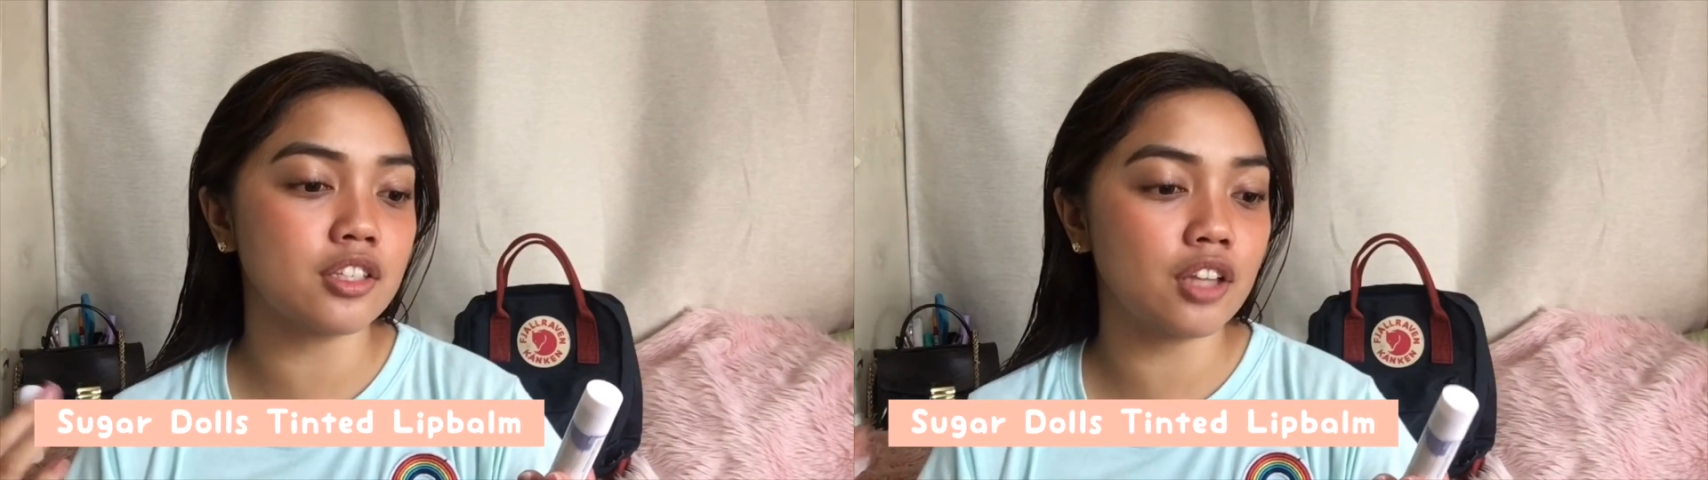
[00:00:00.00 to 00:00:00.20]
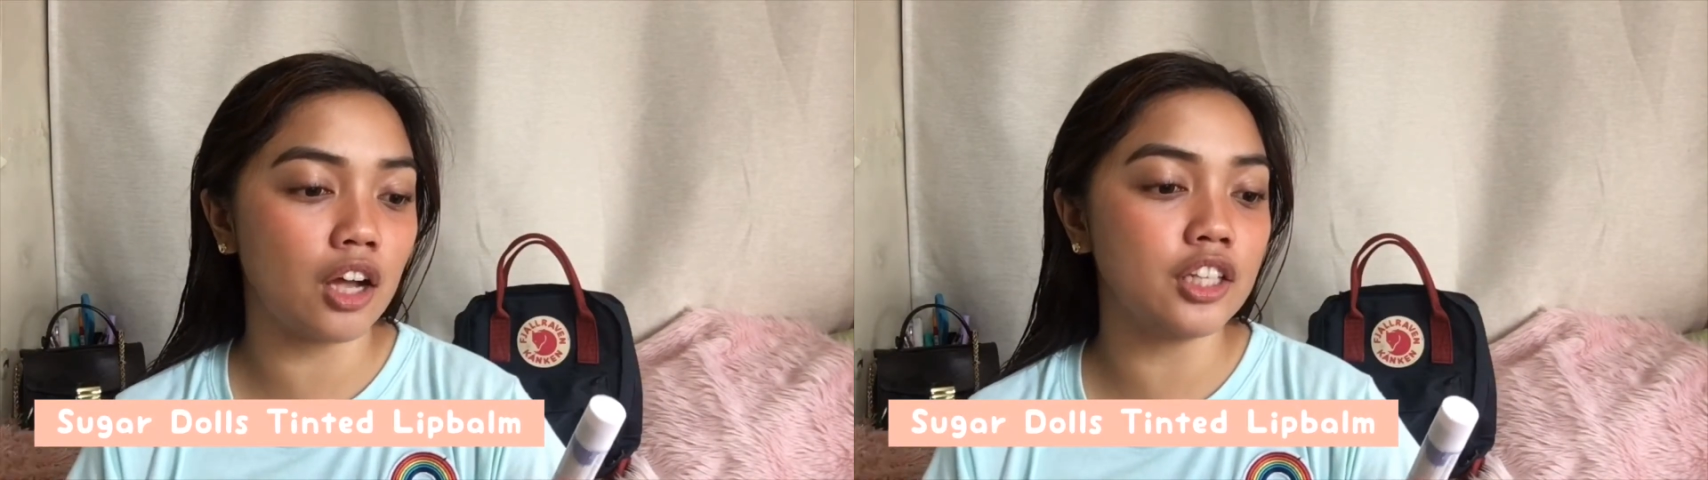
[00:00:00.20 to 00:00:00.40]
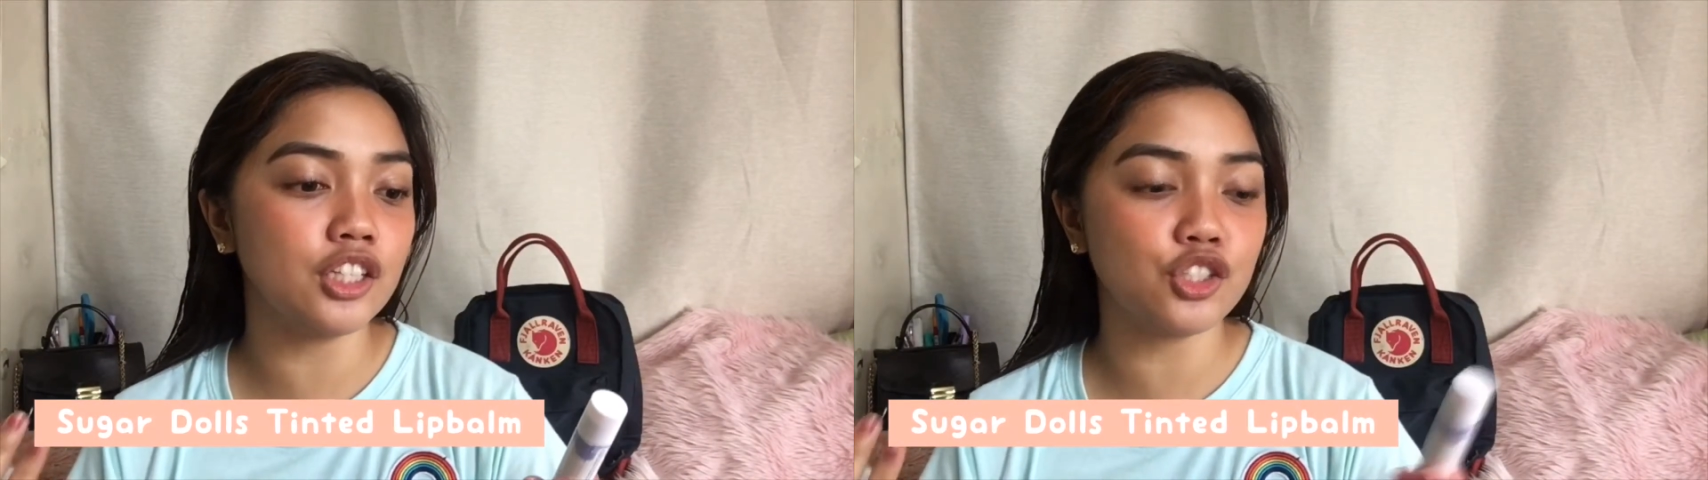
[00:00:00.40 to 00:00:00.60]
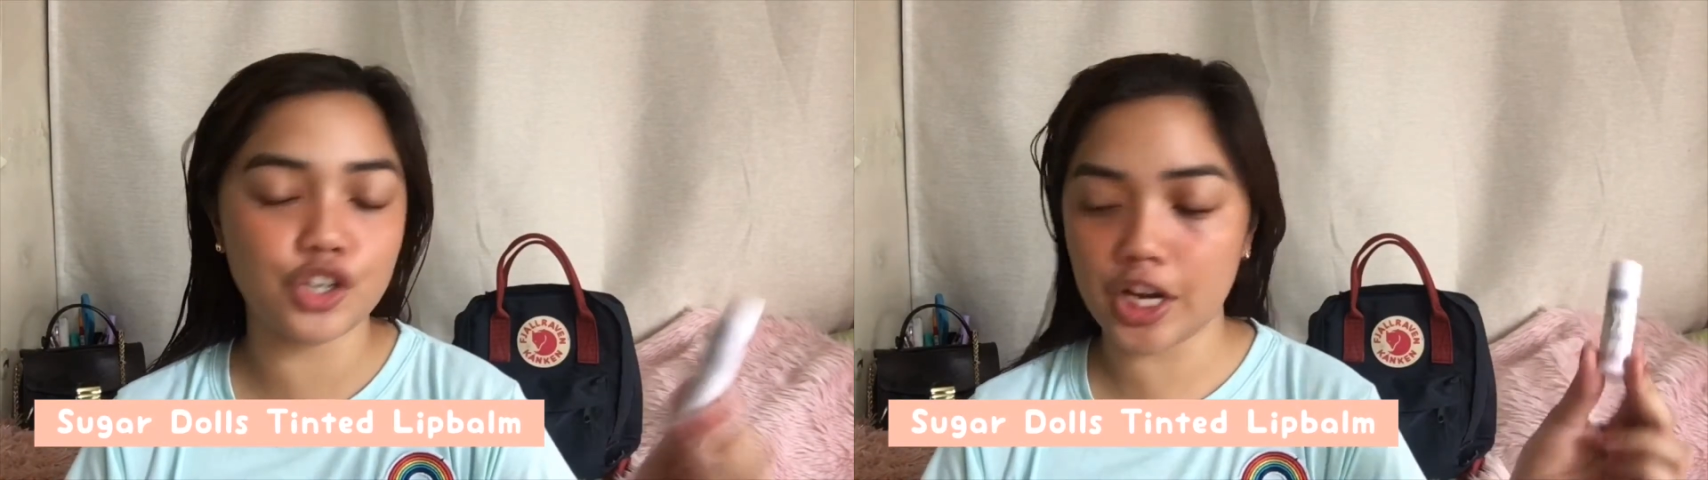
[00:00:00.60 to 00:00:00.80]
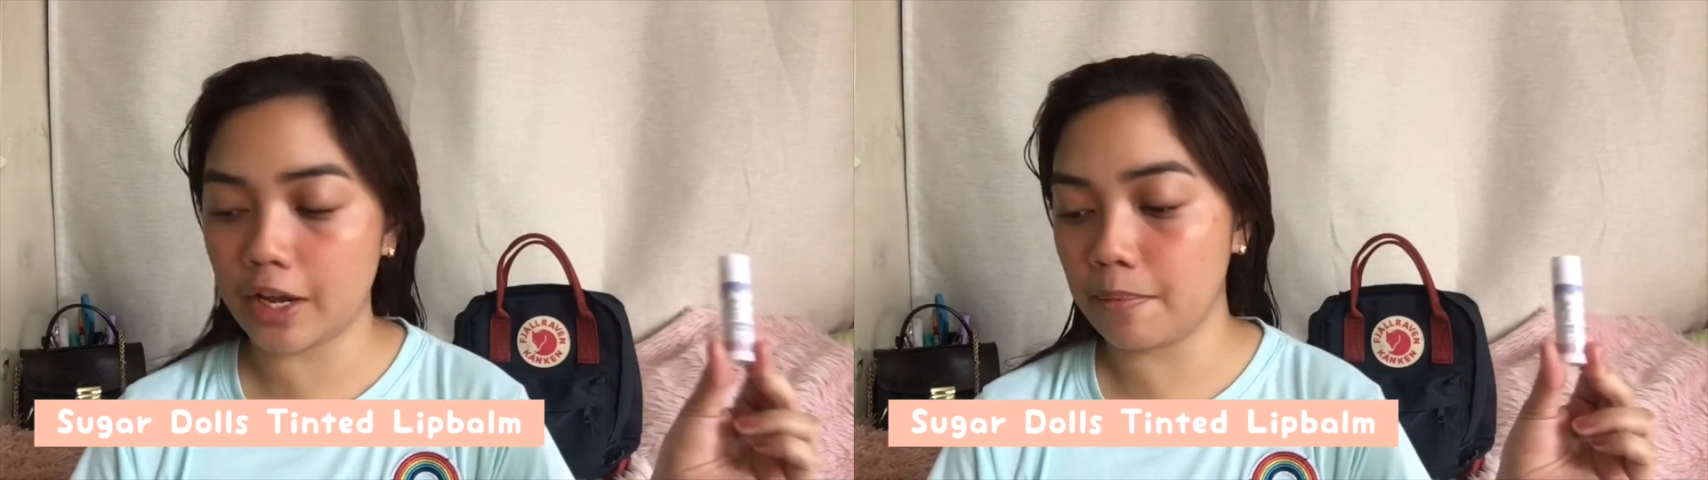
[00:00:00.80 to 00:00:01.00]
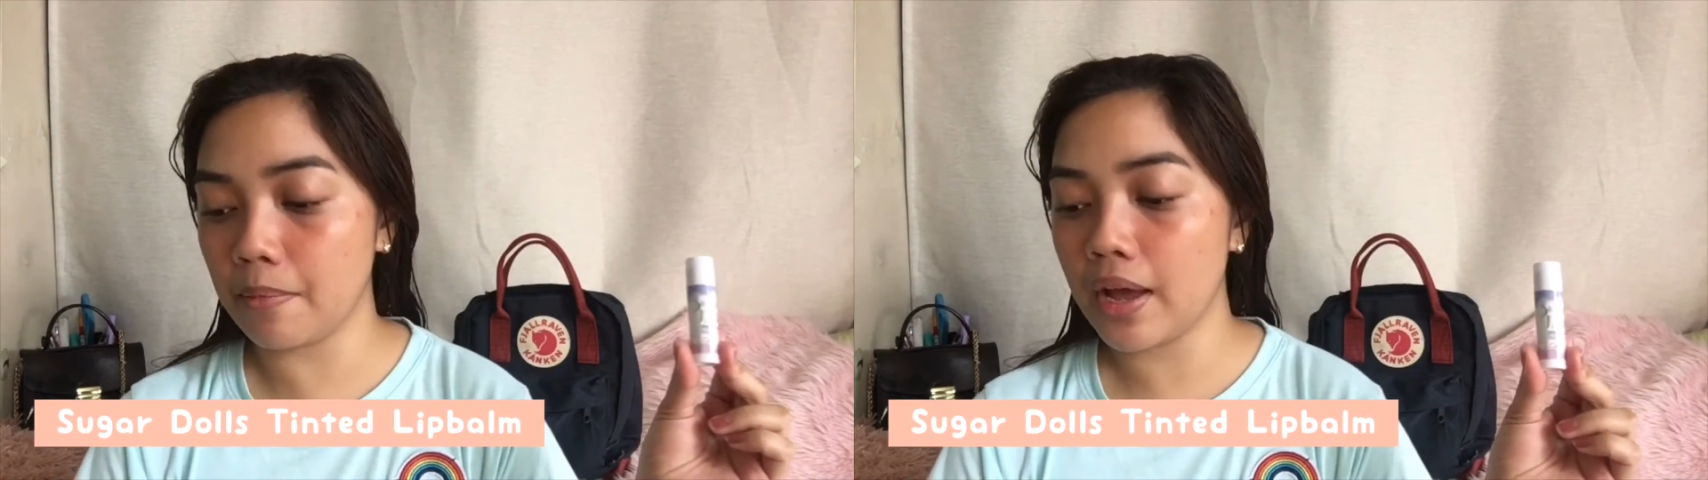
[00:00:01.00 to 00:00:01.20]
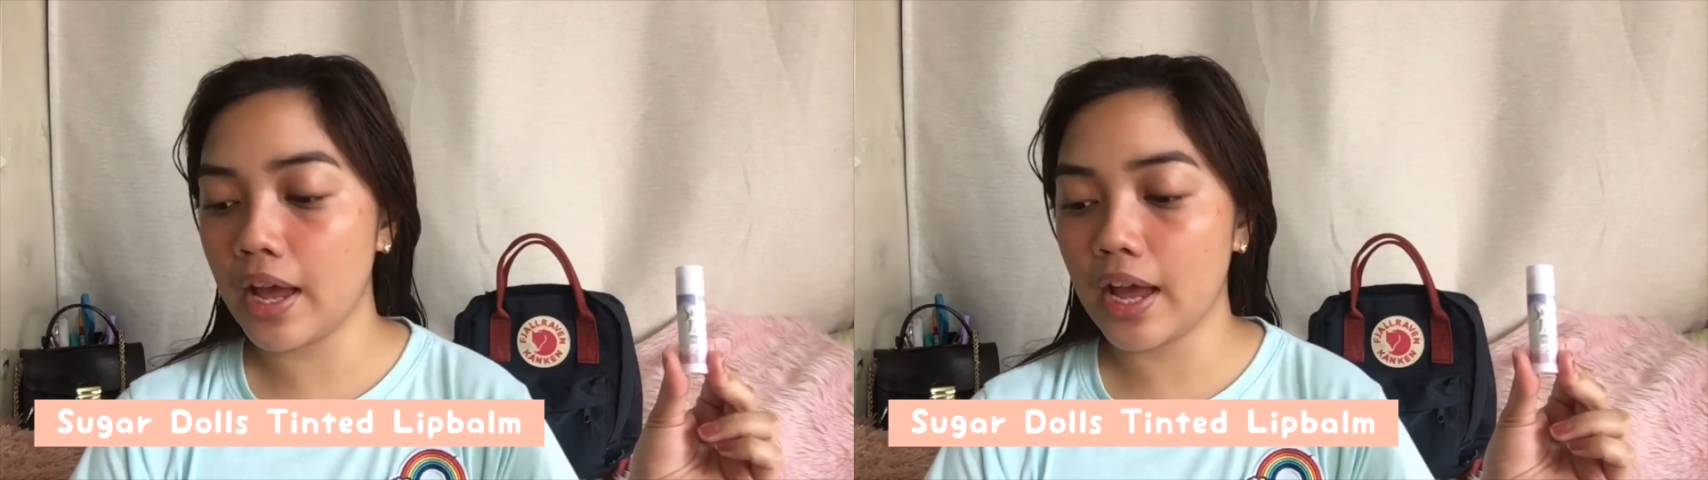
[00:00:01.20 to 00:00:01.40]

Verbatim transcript: Dolly Dream